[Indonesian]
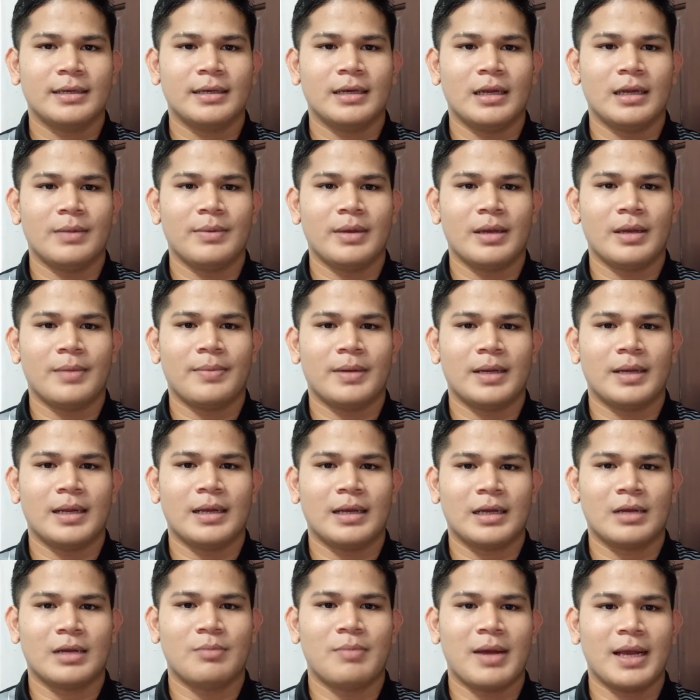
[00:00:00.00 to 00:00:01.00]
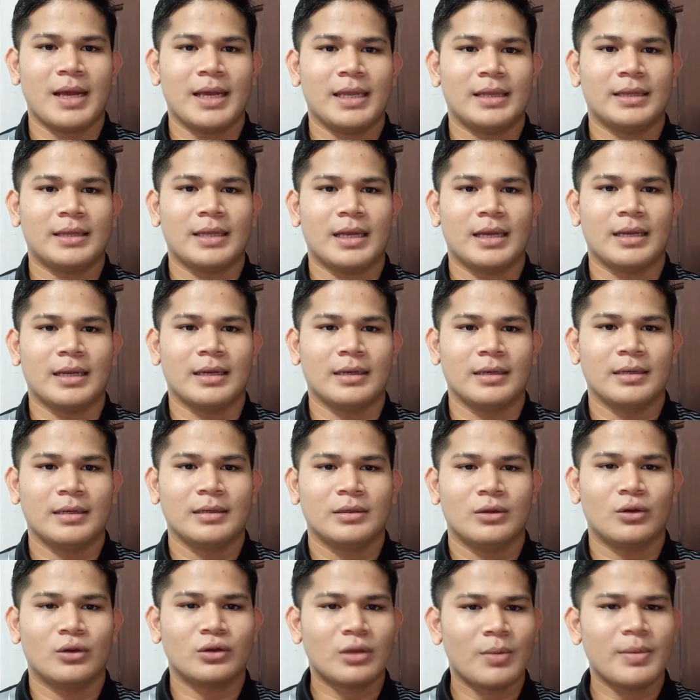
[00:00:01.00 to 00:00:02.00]
lebih kepada kebangkitan,
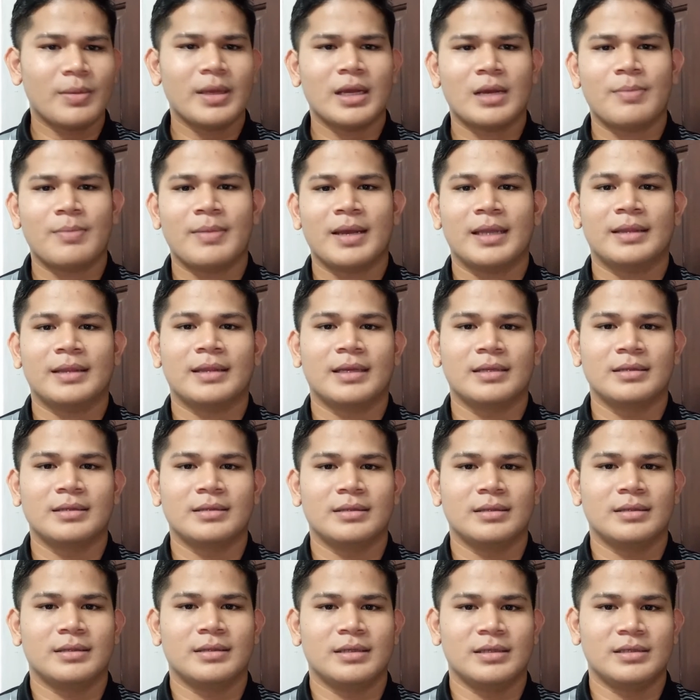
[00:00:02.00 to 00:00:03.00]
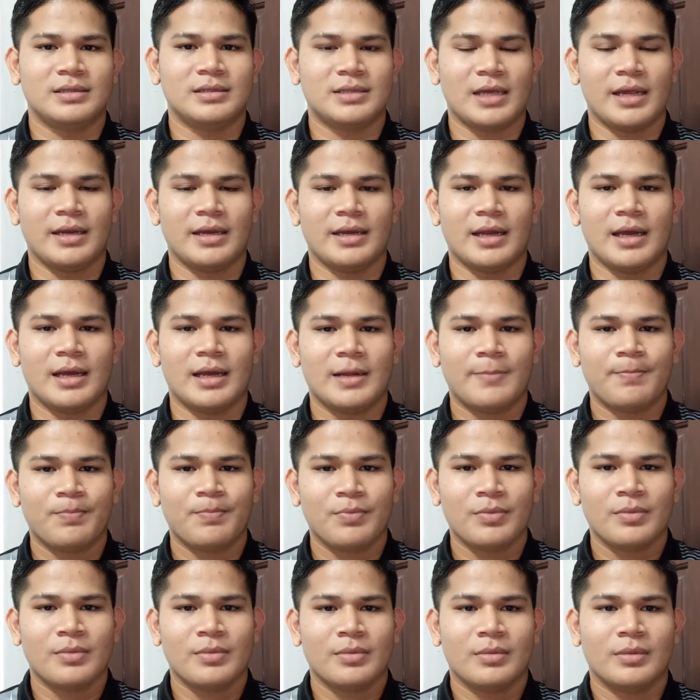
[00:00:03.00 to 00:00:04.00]
terutamanya kebangkitan di China
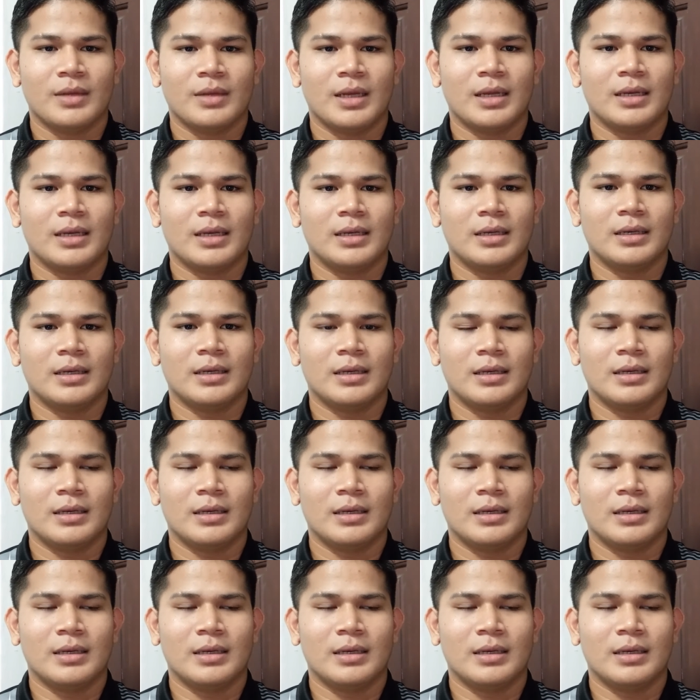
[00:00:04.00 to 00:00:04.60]
dan